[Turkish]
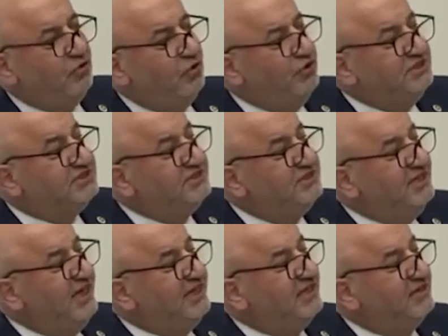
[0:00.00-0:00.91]

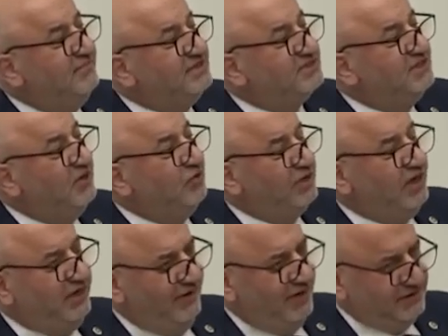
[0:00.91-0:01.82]
OECD'ye girmesine
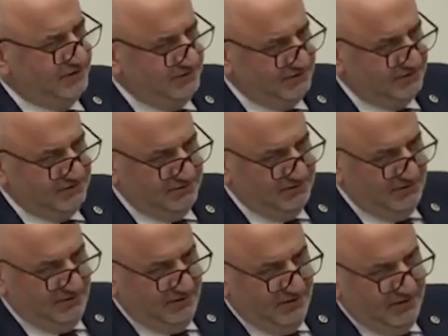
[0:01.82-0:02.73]
onay verdiniz.
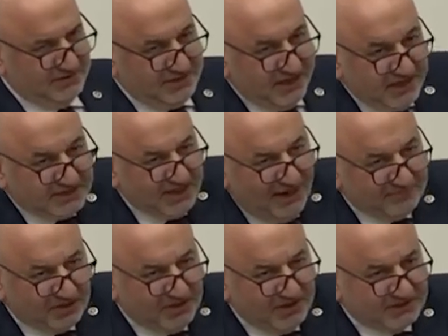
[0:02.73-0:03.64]
Siz
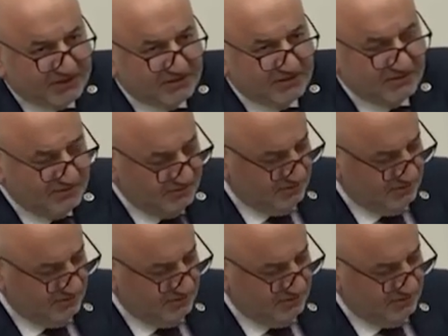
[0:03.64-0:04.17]
yaptınız.